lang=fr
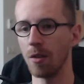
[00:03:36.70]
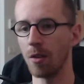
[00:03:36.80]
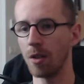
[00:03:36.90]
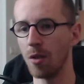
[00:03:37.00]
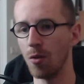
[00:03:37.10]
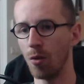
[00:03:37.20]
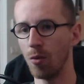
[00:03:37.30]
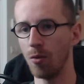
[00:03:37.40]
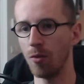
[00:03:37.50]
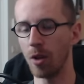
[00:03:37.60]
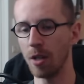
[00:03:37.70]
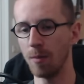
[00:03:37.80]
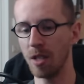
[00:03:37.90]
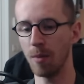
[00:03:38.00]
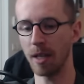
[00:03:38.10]
qui auront voilà, des
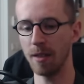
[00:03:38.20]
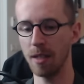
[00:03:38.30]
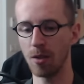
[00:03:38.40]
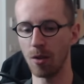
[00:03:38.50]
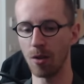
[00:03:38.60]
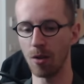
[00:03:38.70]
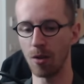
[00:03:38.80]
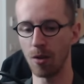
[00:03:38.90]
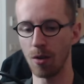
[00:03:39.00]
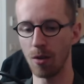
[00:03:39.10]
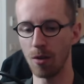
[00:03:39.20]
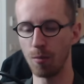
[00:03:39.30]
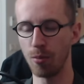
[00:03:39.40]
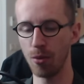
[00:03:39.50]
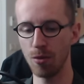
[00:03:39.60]
petites mécaniques peu
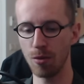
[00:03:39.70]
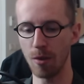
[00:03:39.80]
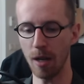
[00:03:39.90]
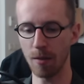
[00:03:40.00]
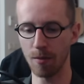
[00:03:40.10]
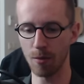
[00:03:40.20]
usuelles,